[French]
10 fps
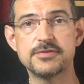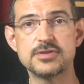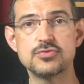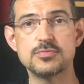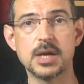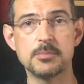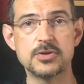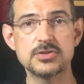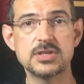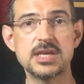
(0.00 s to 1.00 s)
a fait subir
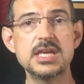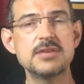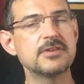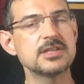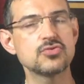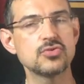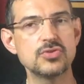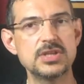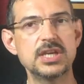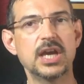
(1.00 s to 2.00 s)
Musk et il va se
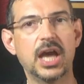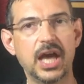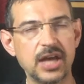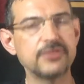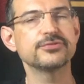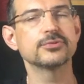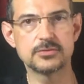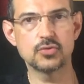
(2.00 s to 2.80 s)
donner à fond.